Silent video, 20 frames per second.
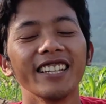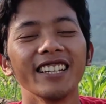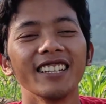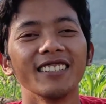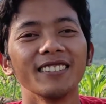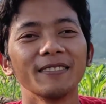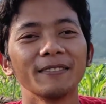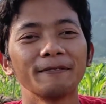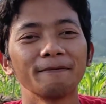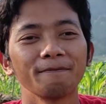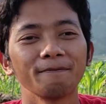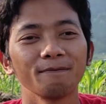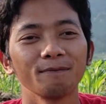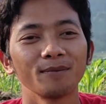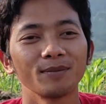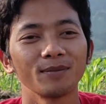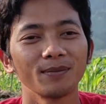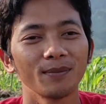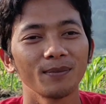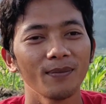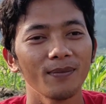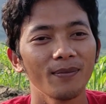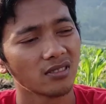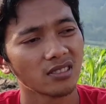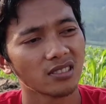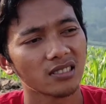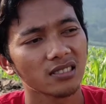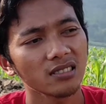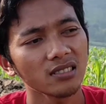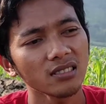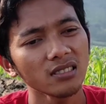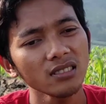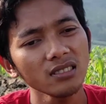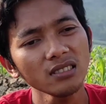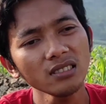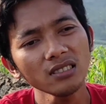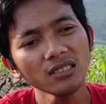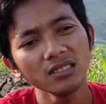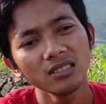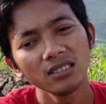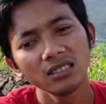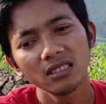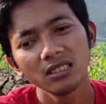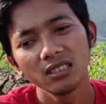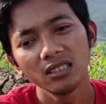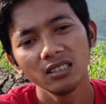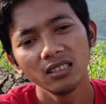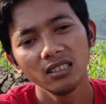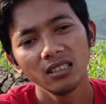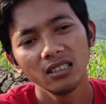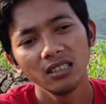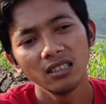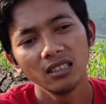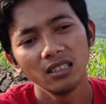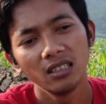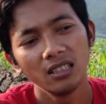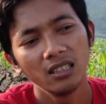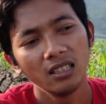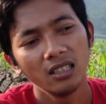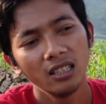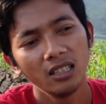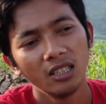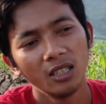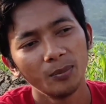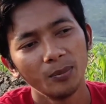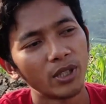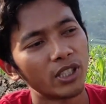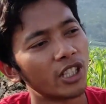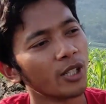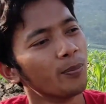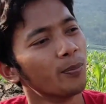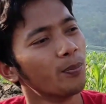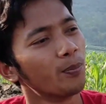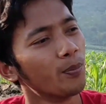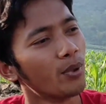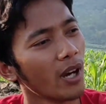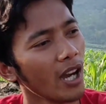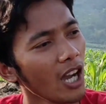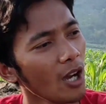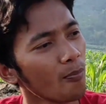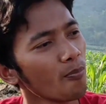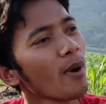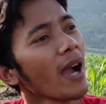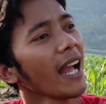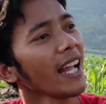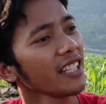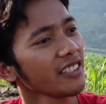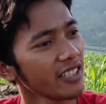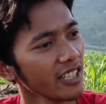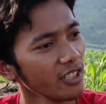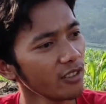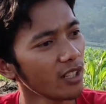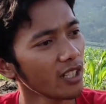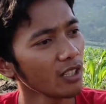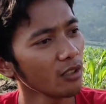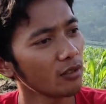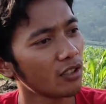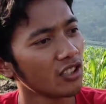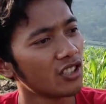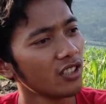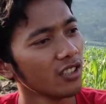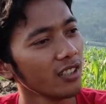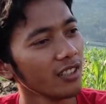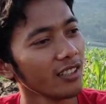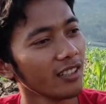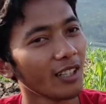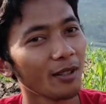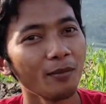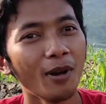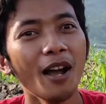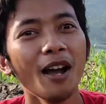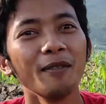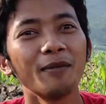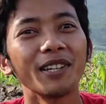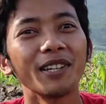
bedebah kamera roll action bedebah pancen orang tau dis eh